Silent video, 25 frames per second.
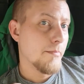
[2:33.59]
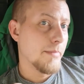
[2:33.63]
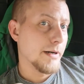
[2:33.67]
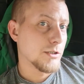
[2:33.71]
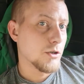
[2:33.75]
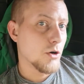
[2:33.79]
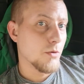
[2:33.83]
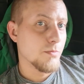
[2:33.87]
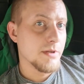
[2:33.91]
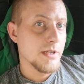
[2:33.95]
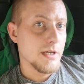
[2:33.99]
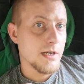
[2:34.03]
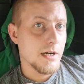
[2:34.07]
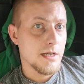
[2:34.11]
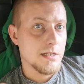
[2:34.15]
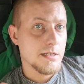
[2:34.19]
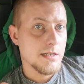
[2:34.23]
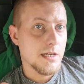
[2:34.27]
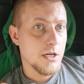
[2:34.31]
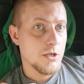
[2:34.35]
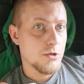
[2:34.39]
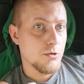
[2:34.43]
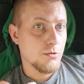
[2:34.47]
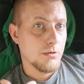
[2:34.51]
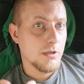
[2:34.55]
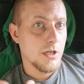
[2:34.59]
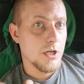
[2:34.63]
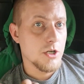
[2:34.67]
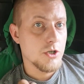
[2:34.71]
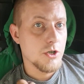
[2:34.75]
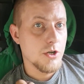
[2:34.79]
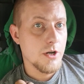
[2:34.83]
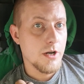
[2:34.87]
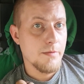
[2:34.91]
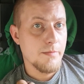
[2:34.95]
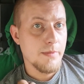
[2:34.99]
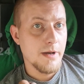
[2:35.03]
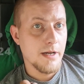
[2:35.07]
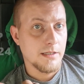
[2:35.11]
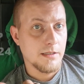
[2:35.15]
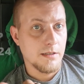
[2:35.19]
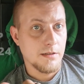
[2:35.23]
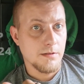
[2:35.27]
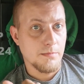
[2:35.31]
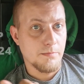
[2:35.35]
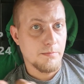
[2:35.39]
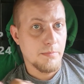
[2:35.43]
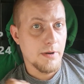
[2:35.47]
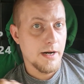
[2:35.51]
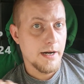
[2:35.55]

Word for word: Подробнее расскажут наши ребята